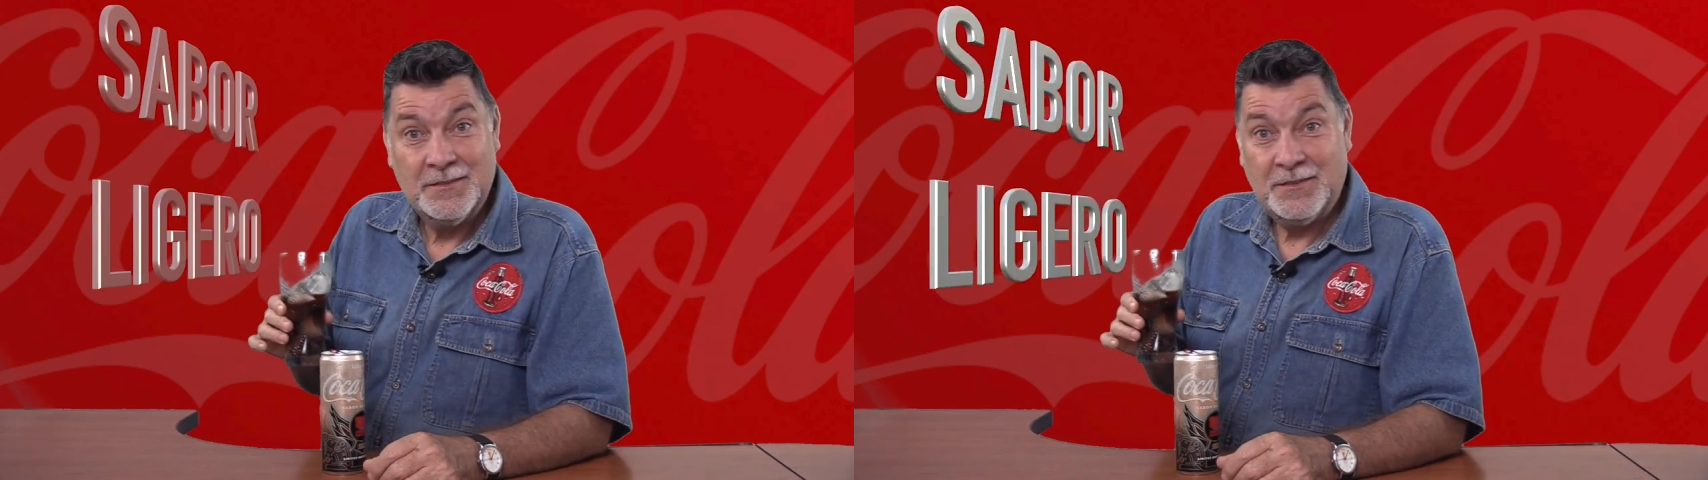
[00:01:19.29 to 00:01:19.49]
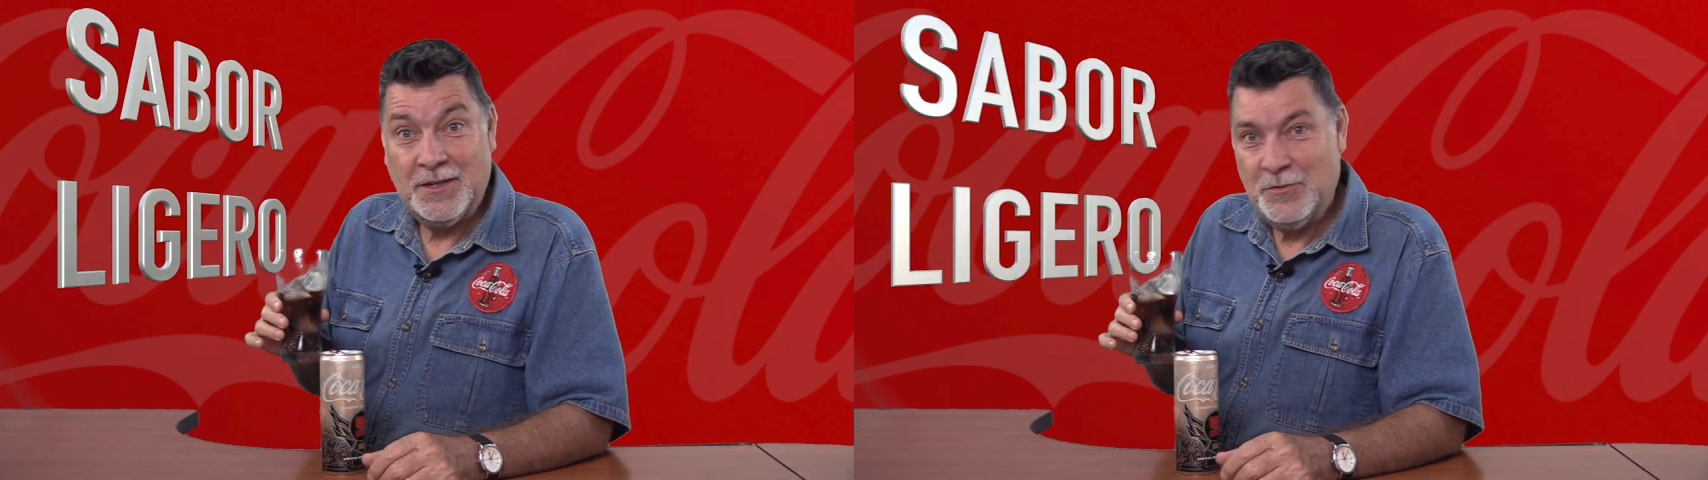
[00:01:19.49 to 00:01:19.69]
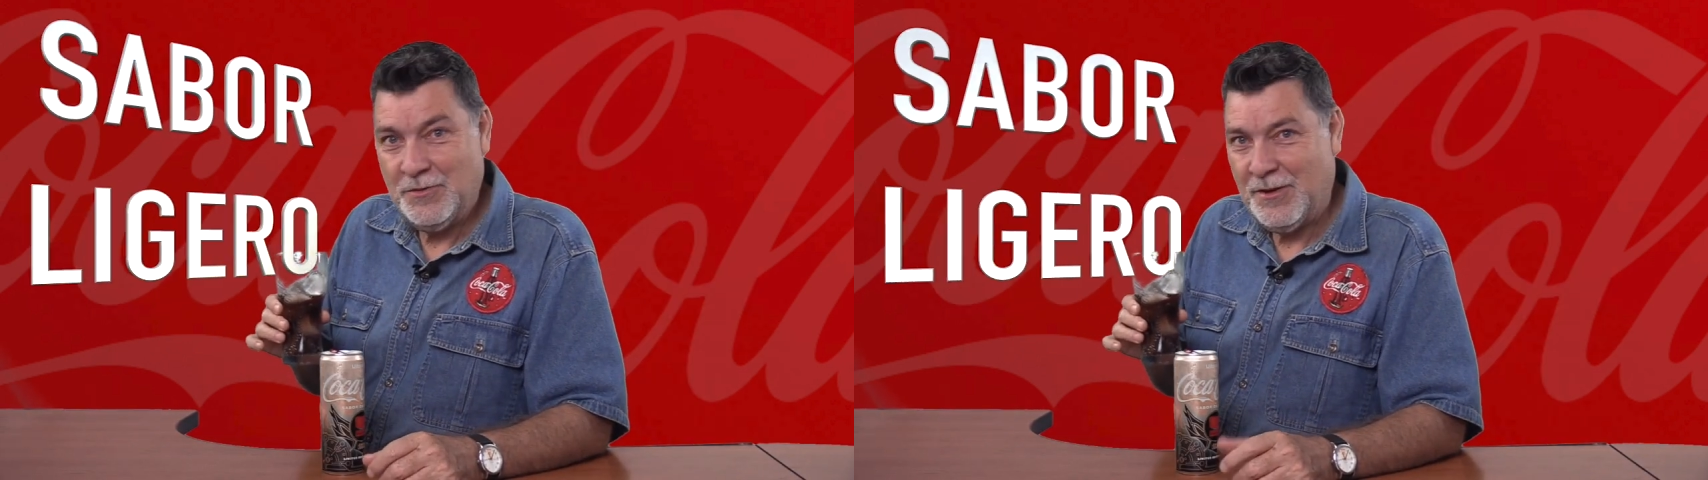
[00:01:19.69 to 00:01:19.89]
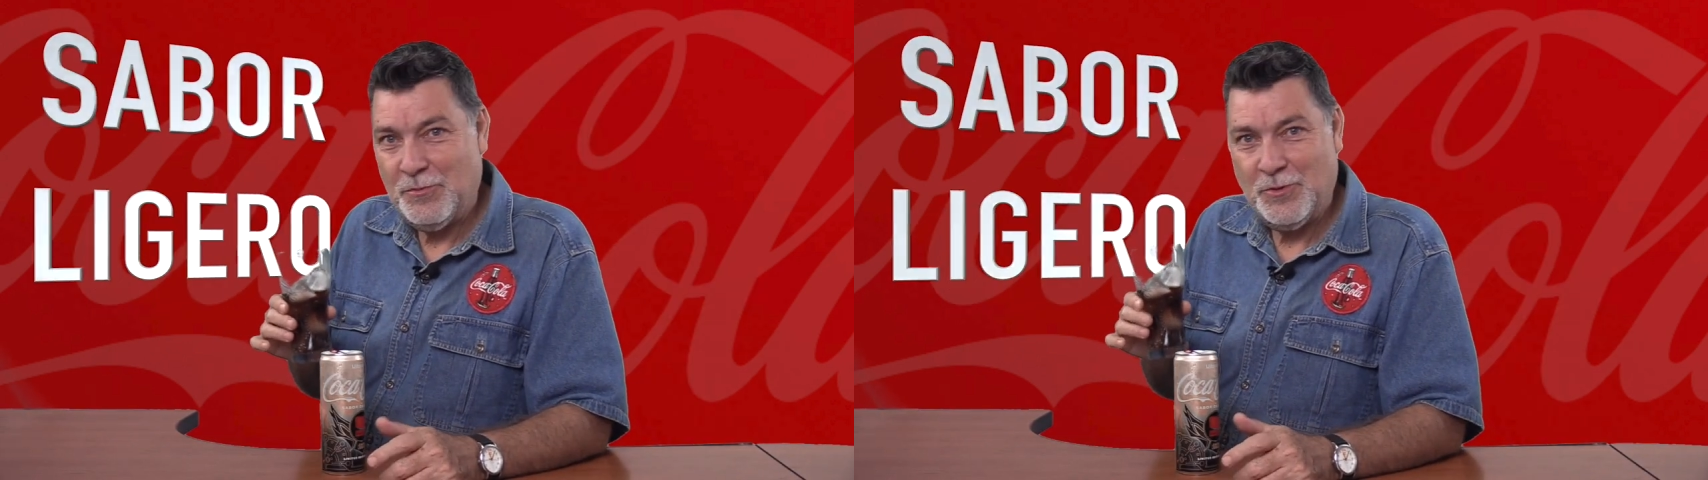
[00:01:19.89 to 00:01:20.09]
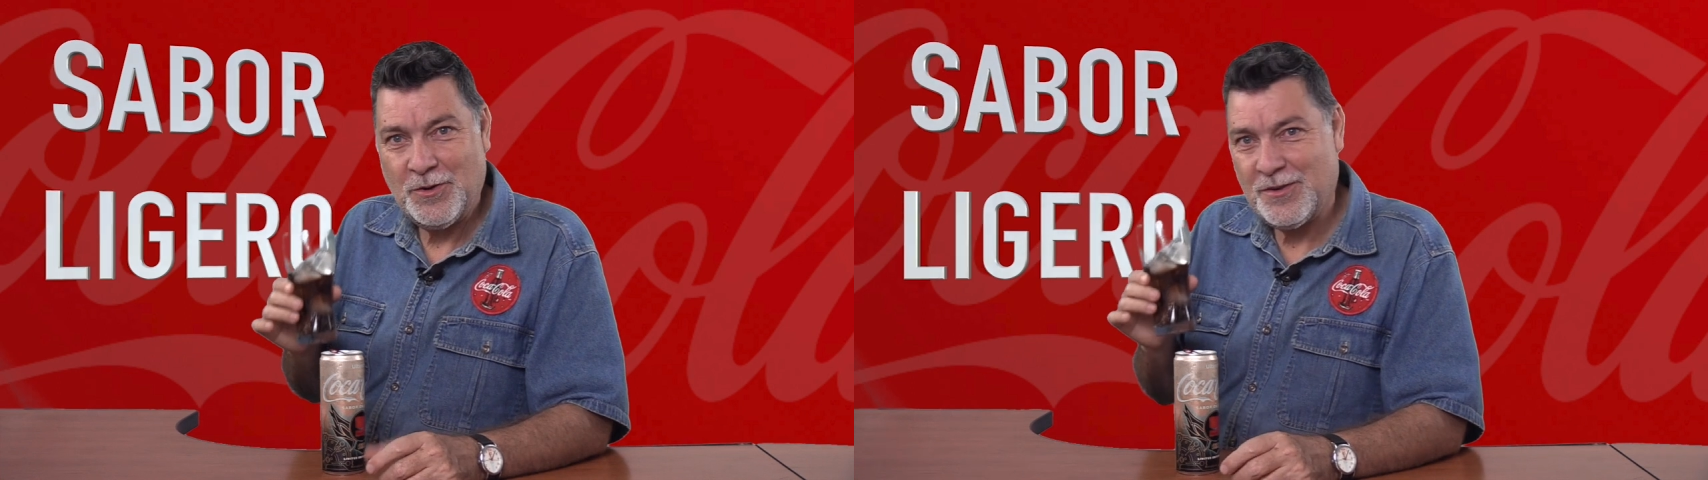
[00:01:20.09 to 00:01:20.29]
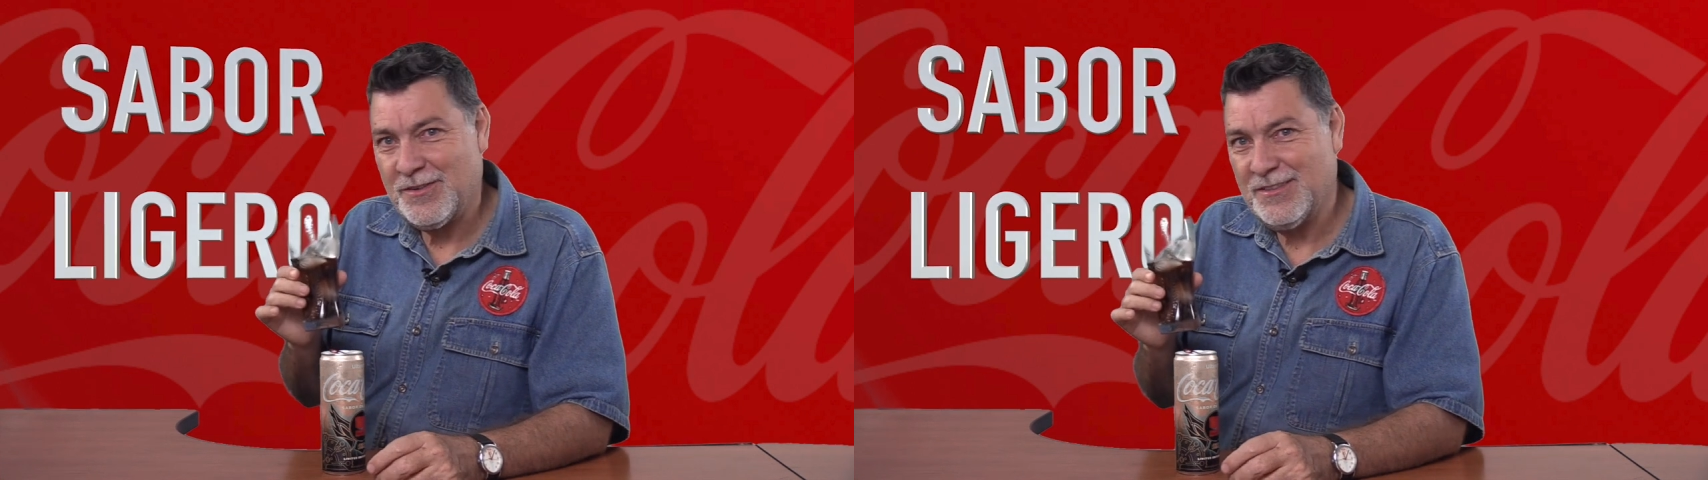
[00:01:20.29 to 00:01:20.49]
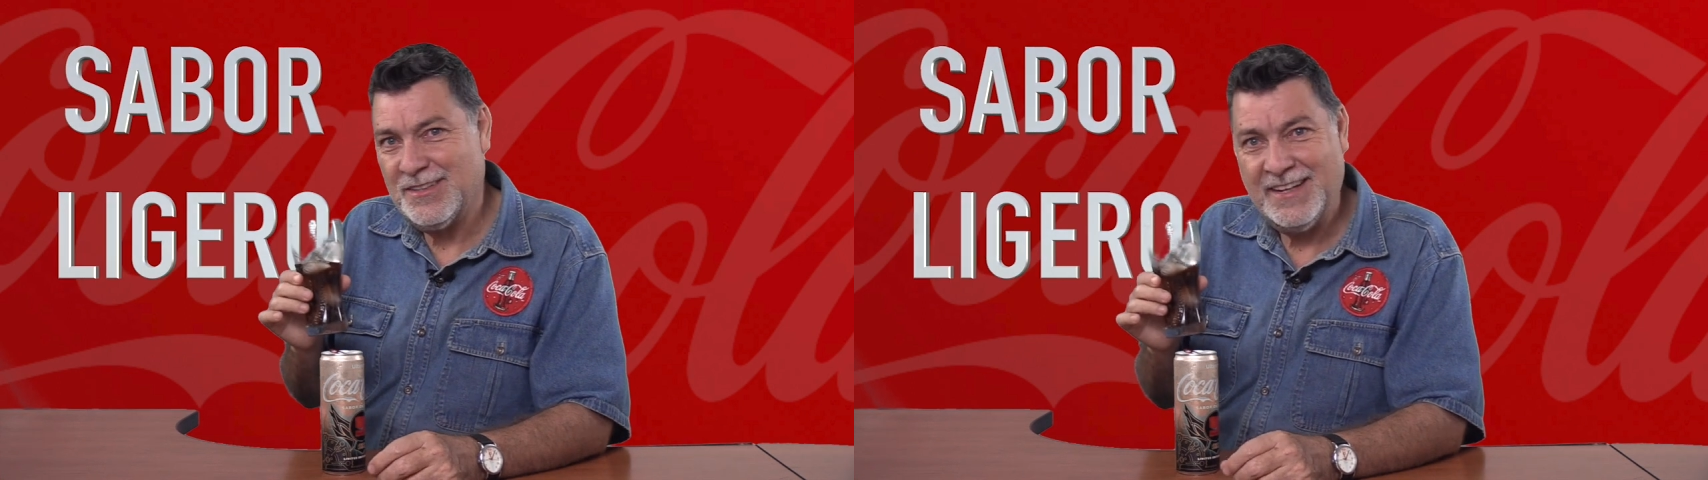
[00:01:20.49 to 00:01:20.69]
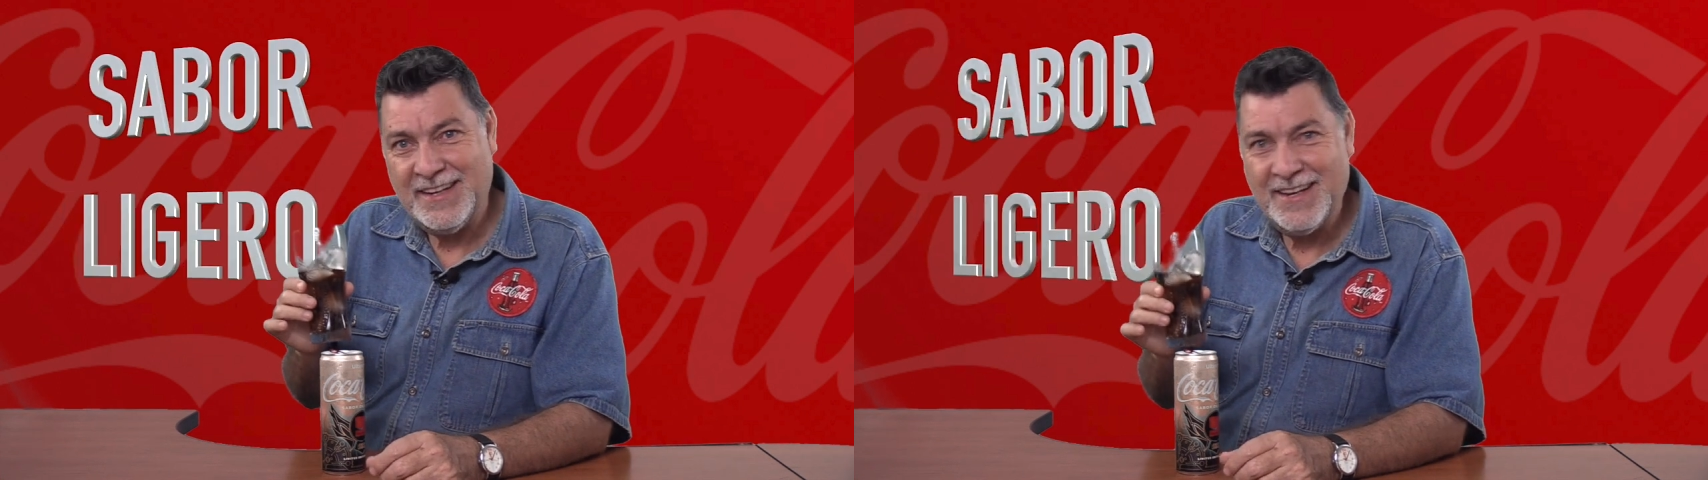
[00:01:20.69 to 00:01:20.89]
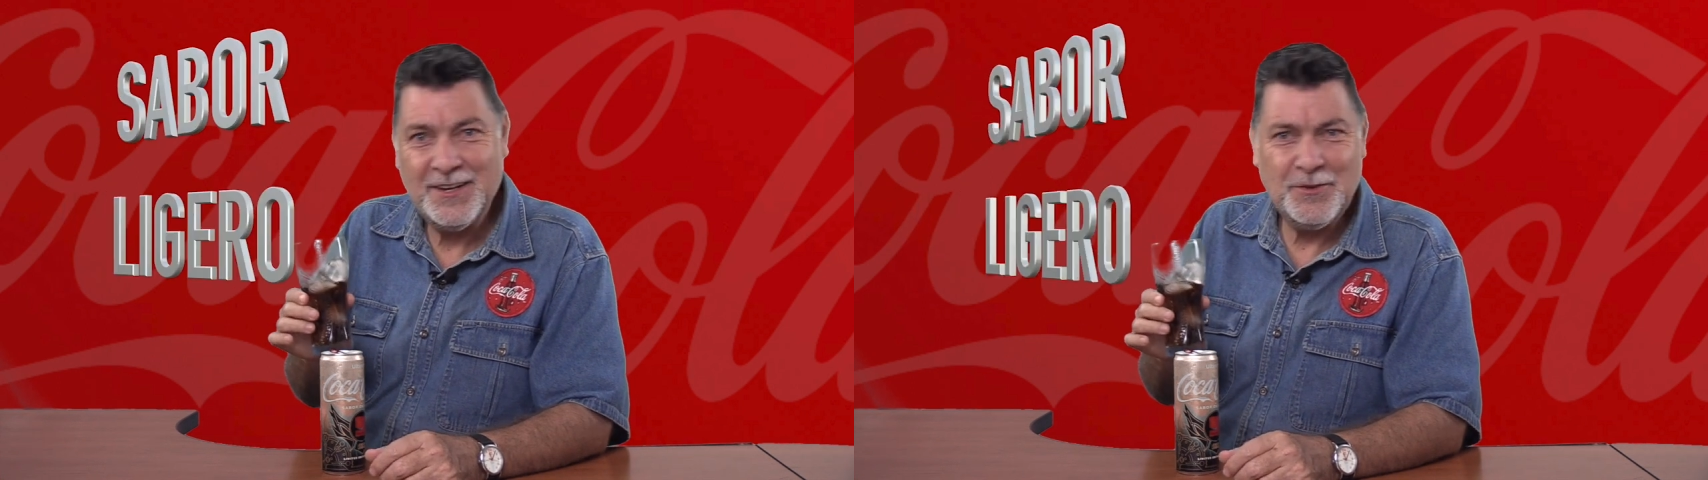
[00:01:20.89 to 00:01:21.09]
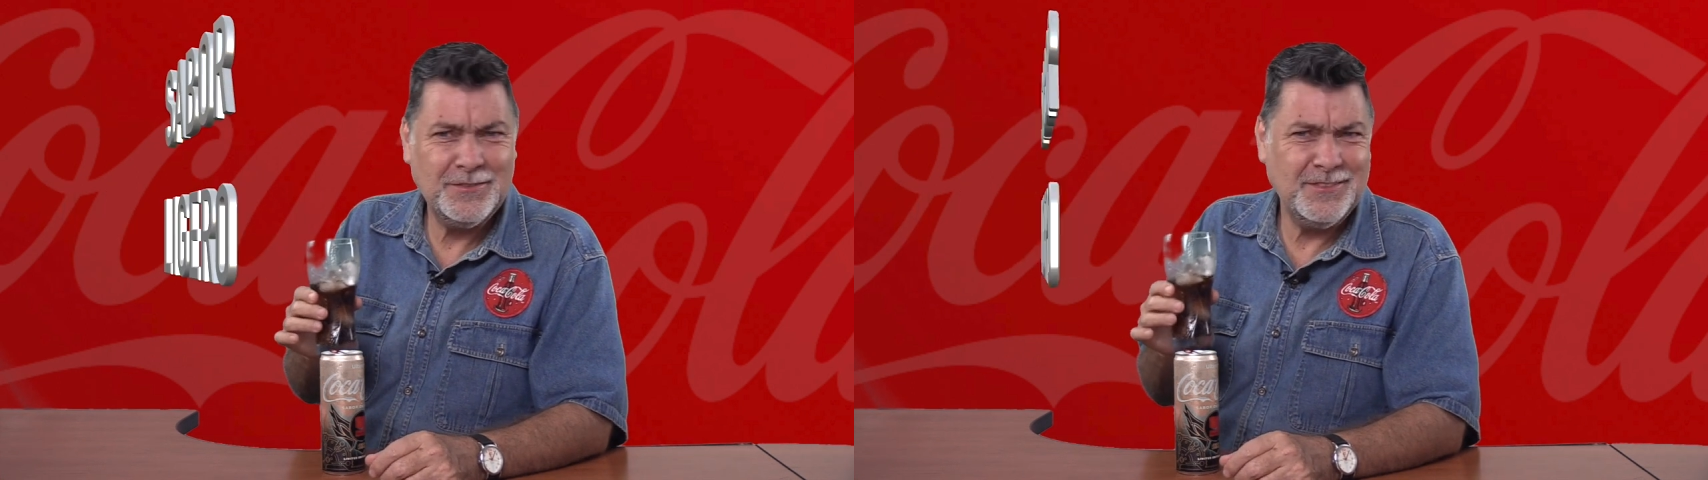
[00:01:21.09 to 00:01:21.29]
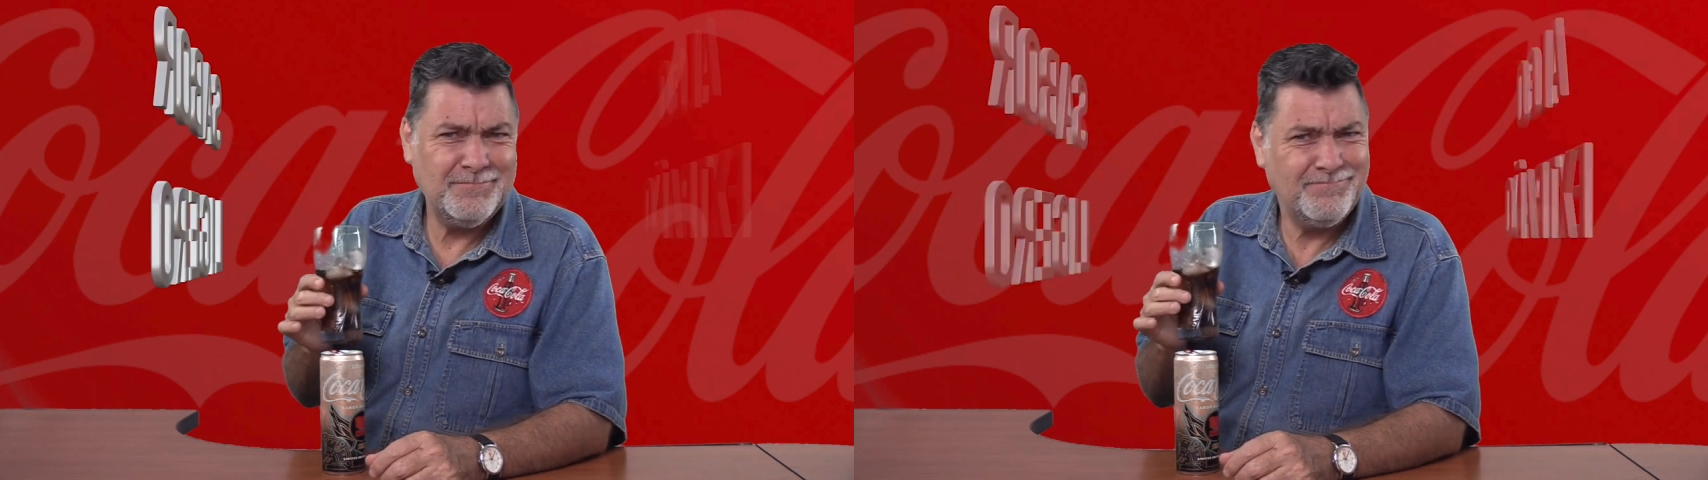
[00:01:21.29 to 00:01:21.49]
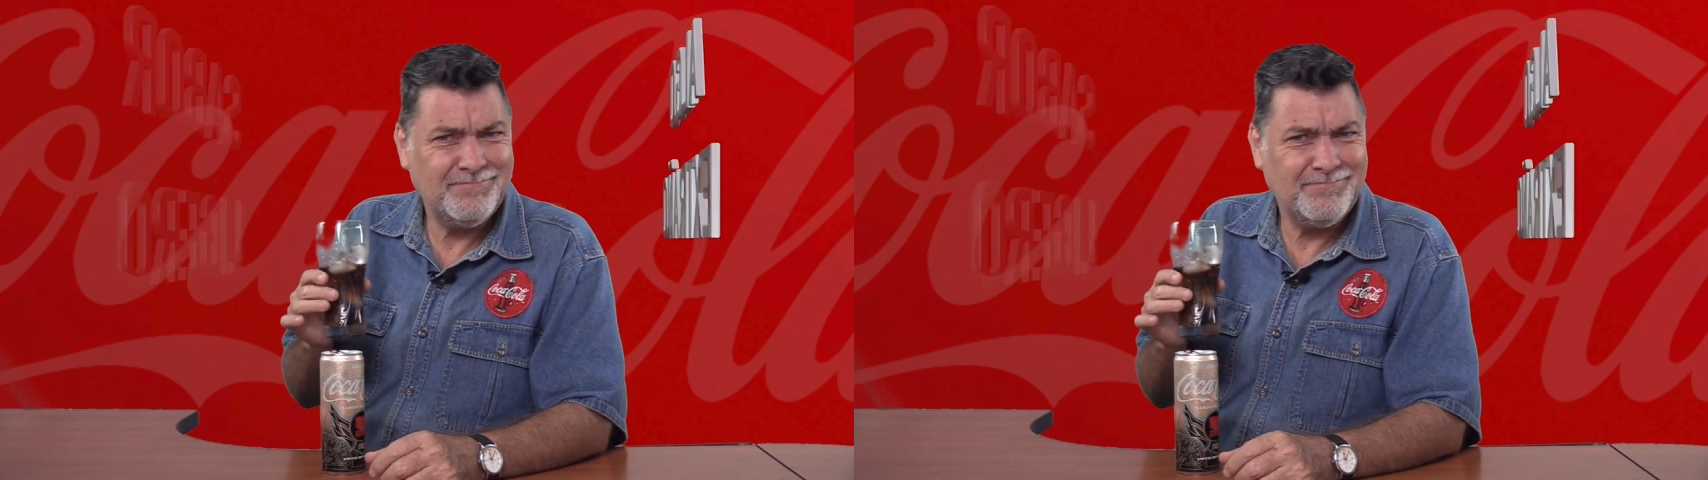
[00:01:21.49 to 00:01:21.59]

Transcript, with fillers: Tiene un sabor ligero,